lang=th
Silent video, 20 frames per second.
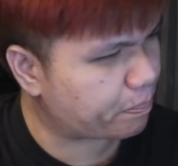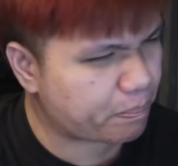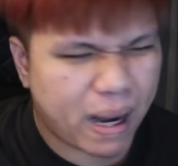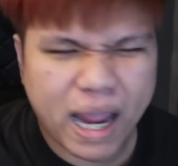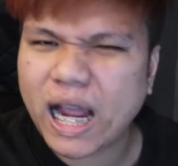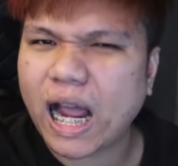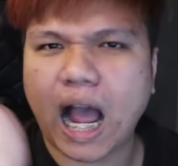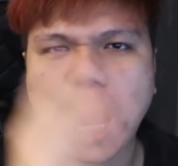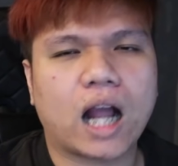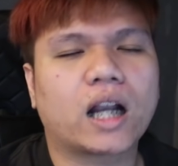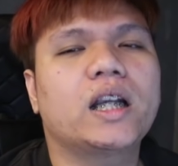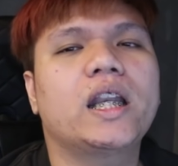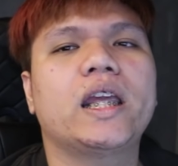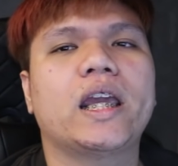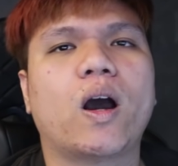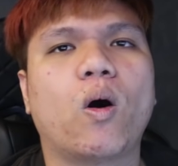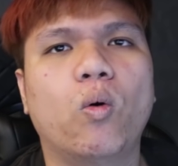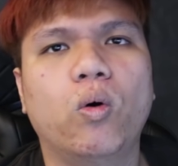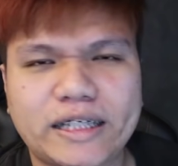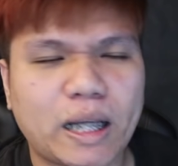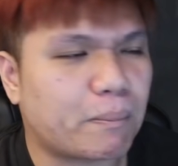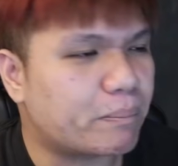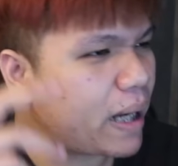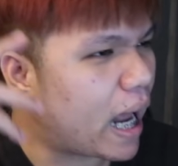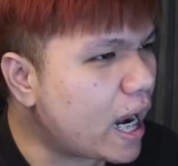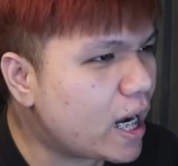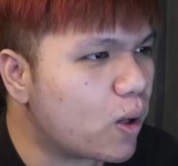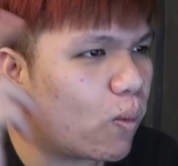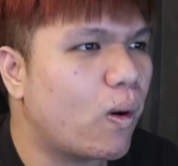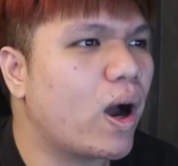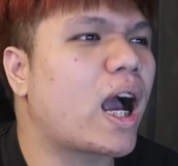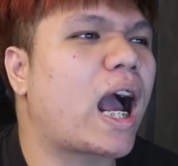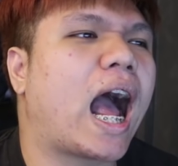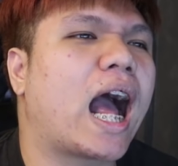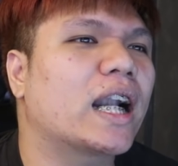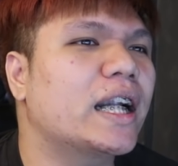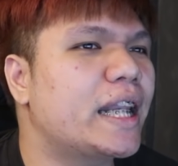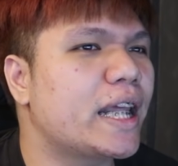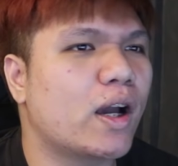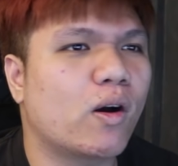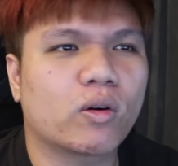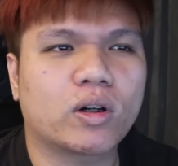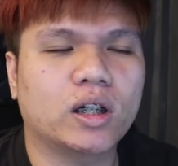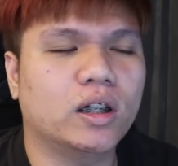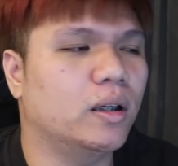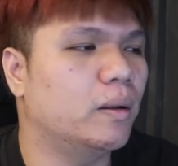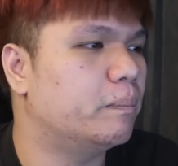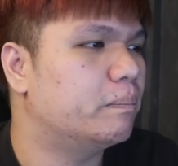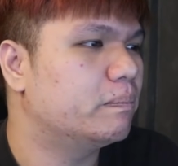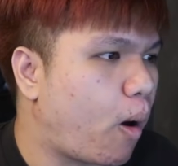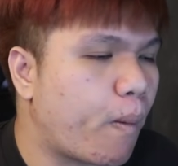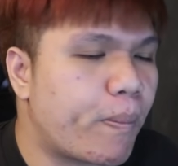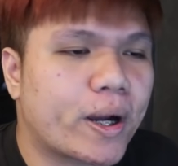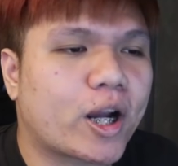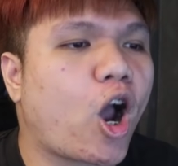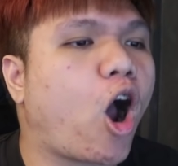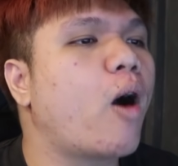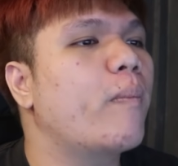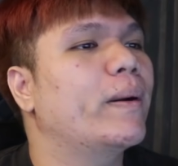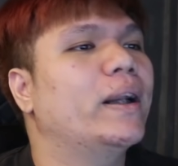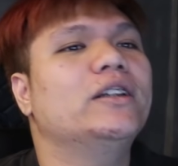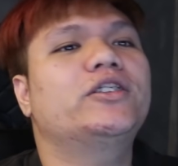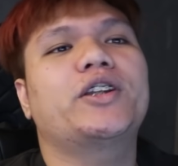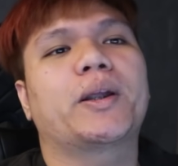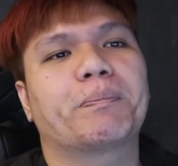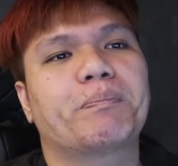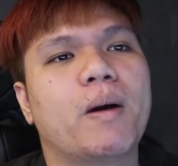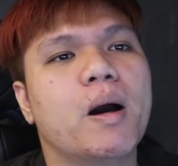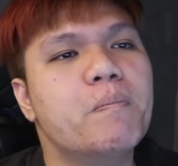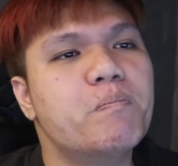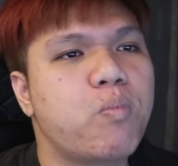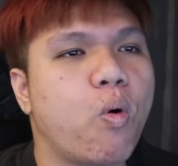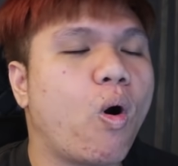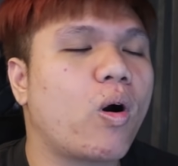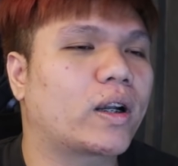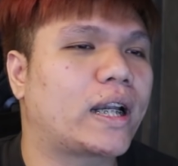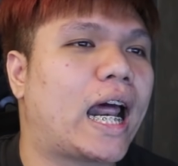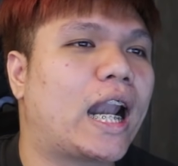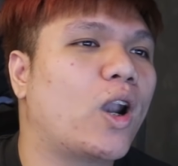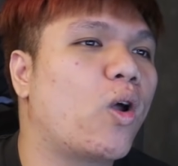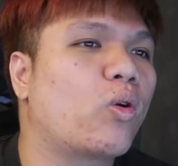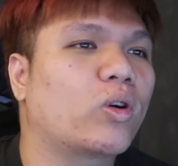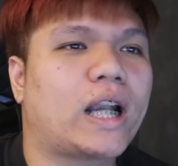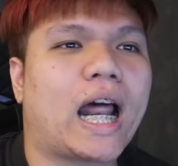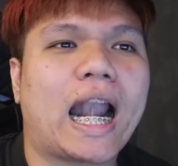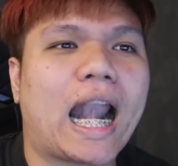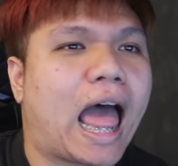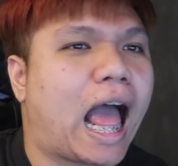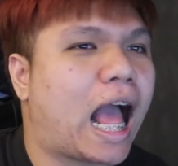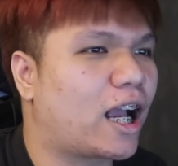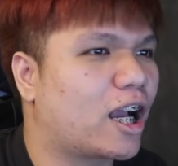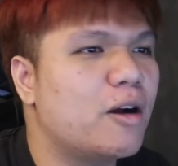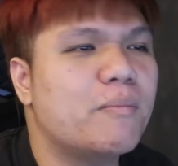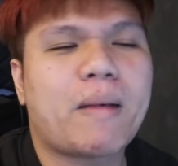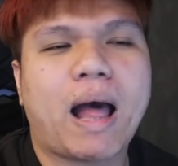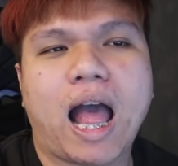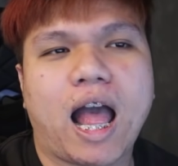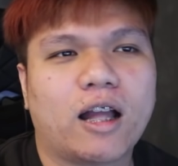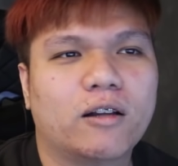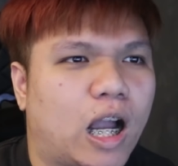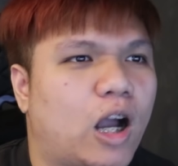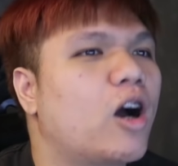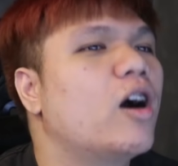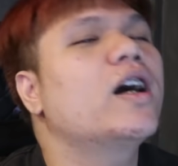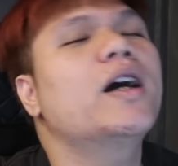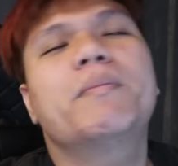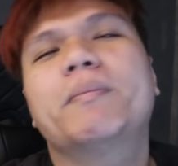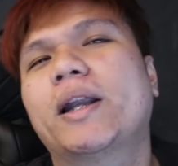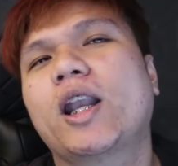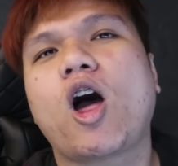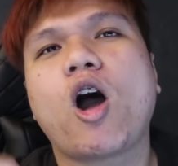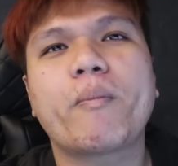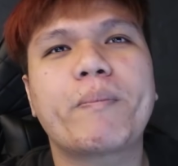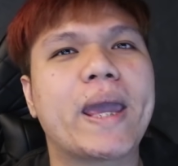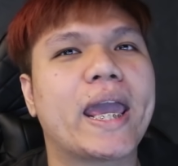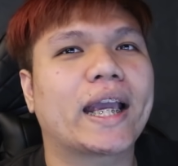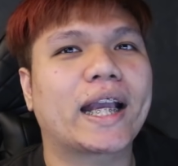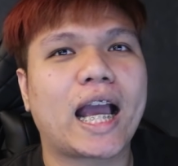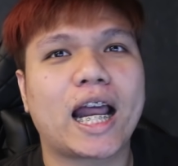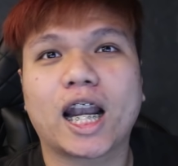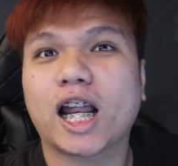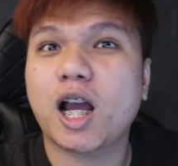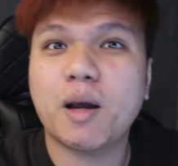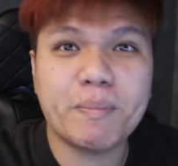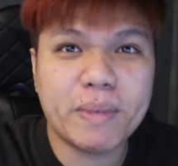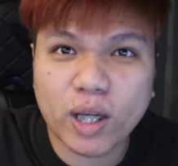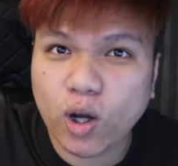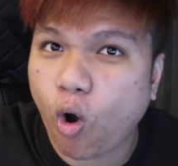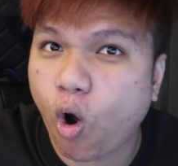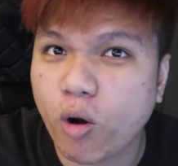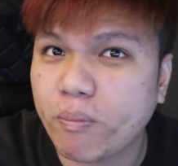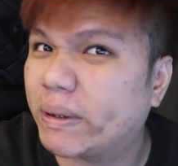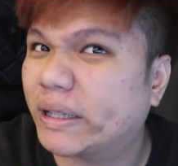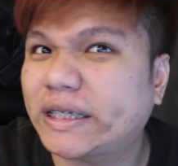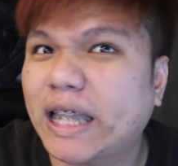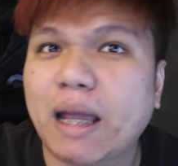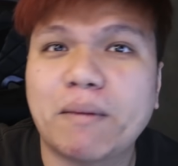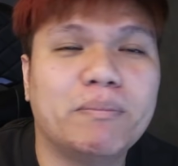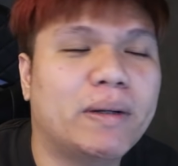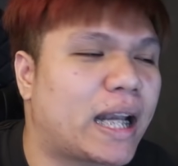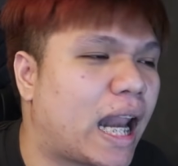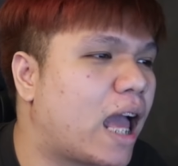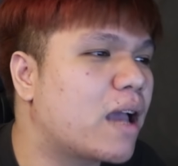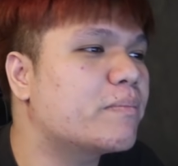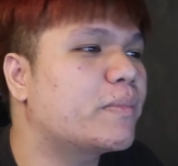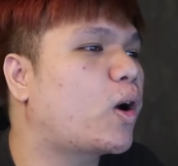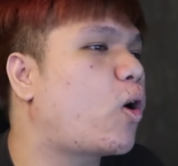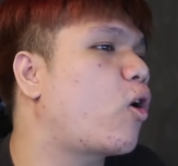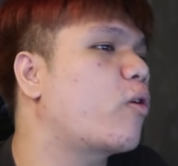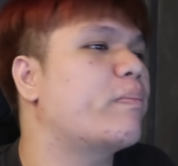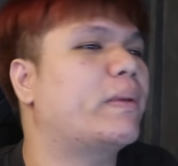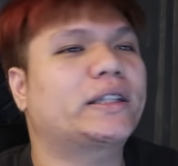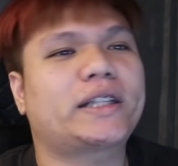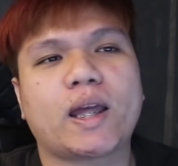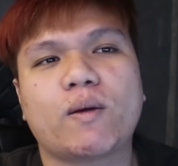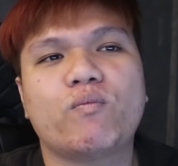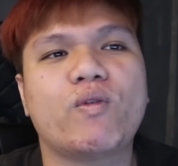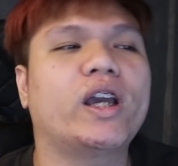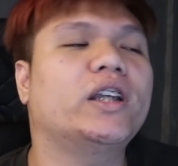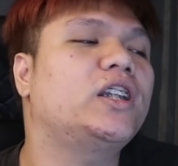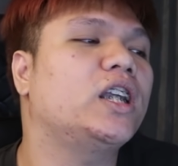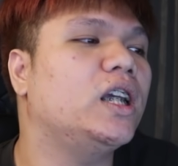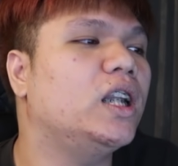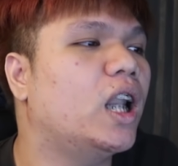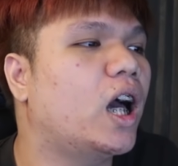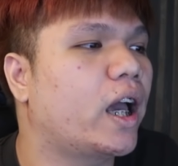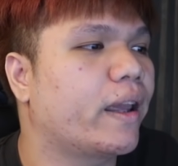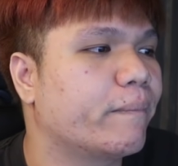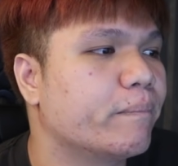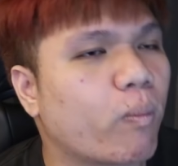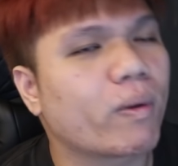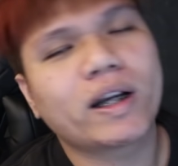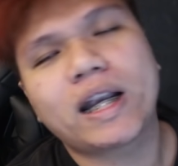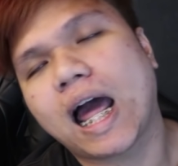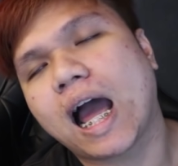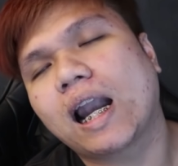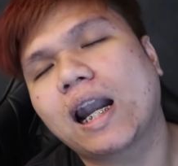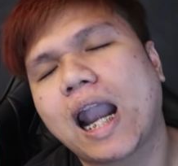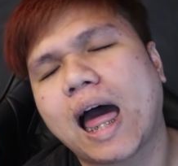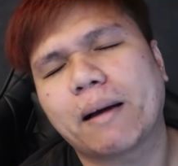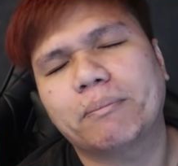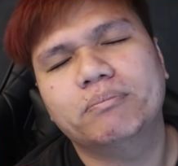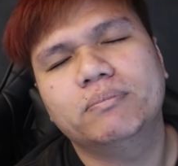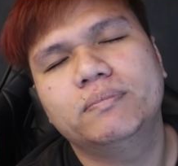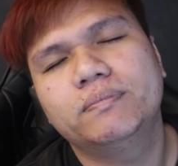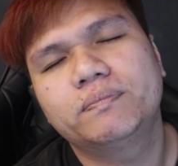แม่ครั้งเดียวจำได้เลยว่าครั้งเดียวคือพอประกอบเลยเสร็จปุ๊บพวกดาราก็มาแล้วก็ขึ้นมาร้องเพลงกันแล้วก็มีคนมาเต็มเลยนะมีคนมาเต็มเวทีเลยผมก็นั่งหลับ